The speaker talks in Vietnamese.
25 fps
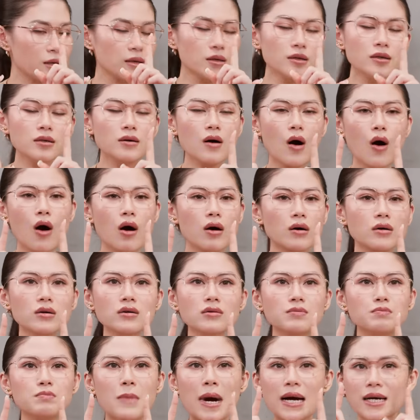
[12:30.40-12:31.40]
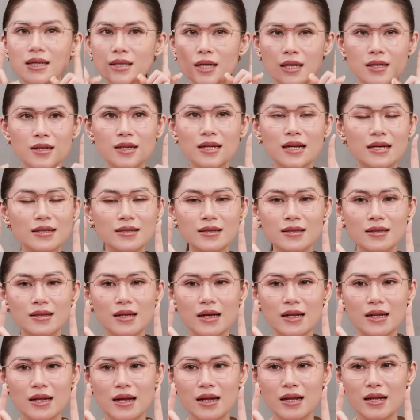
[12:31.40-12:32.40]
cứ họ cứ mặc định là
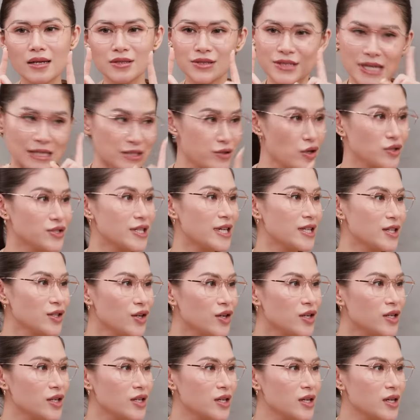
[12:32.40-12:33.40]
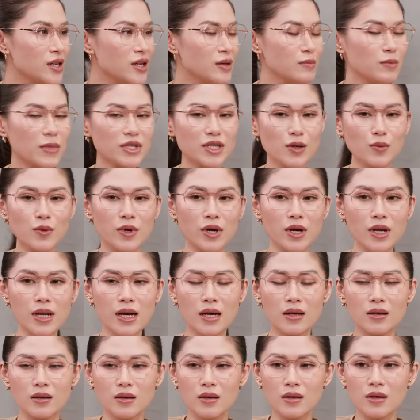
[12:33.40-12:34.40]
là là, là sẽ so sánh thôi, mà trong khi
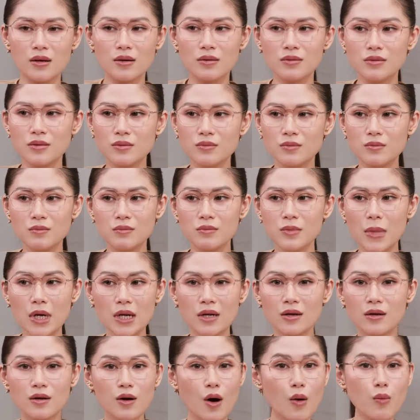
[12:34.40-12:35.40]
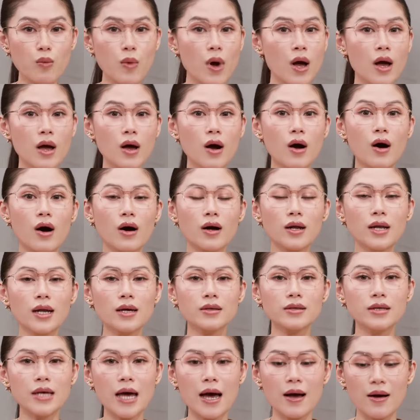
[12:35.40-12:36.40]
là mình không hề hỏi là
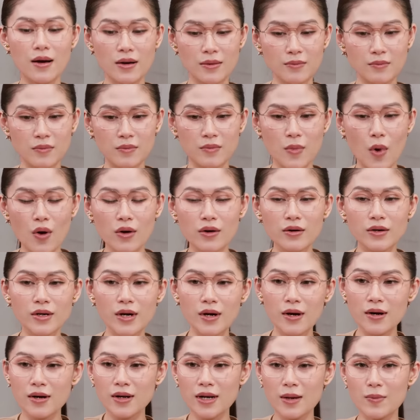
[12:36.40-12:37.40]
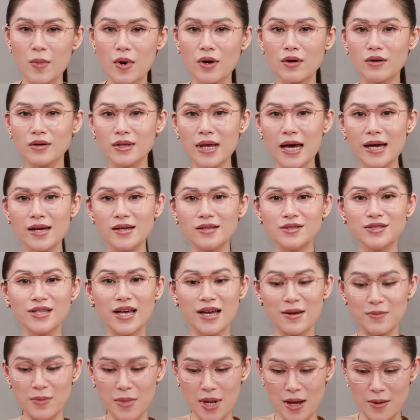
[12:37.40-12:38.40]
dạ mọi người ơi, là mọi người thấy
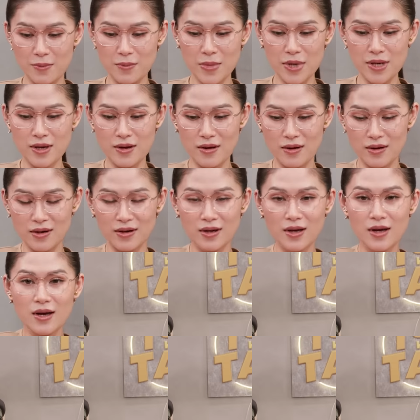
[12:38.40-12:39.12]
xem là bây giờ